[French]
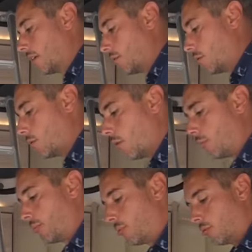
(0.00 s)

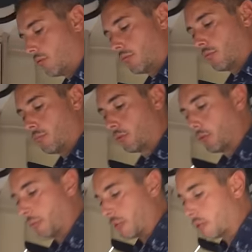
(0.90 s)
on peut, pour
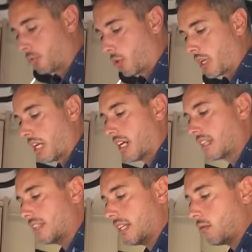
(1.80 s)
ne pas se bloquer
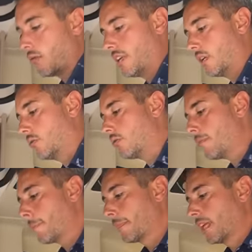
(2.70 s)
l'accès au véhicule,